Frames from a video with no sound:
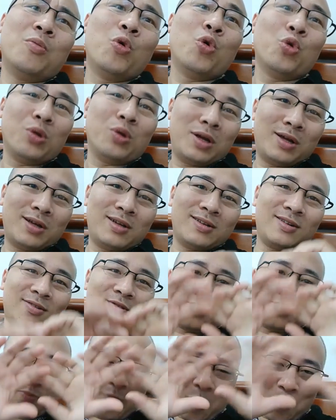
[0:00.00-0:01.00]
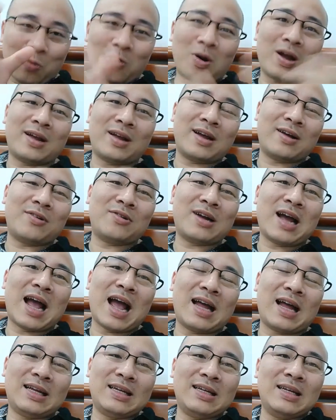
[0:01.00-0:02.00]
bùn ấy, nó bọc quanh cái con
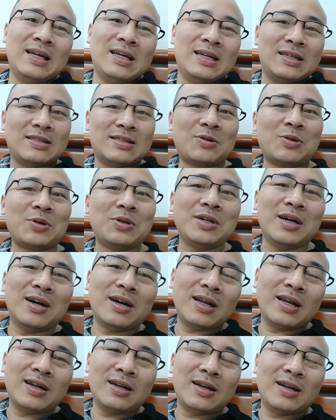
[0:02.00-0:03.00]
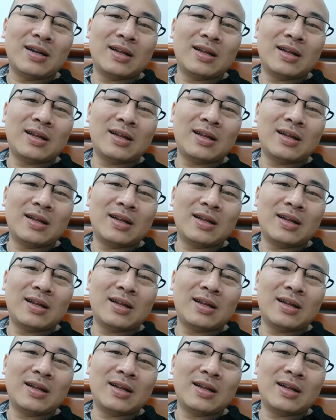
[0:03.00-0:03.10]
gà đấy, xong nó nướng lên.